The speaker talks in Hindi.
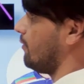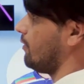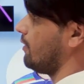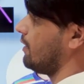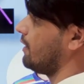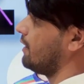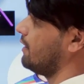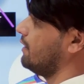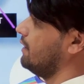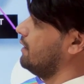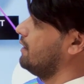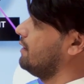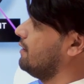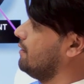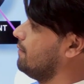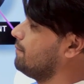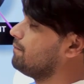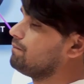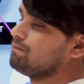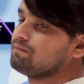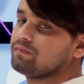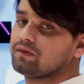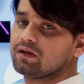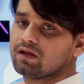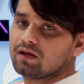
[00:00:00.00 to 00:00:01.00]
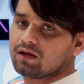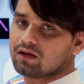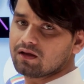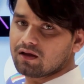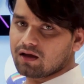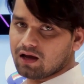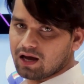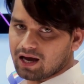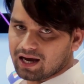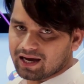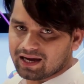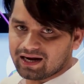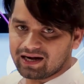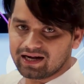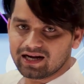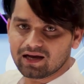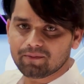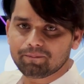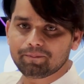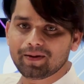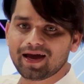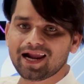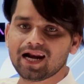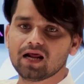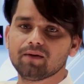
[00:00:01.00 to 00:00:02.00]
बॉलर लेने हैं अगर इंडिया
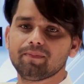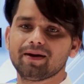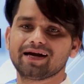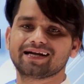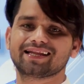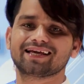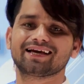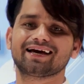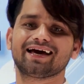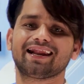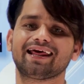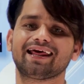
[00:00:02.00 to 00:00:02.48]
पहले बैटिंग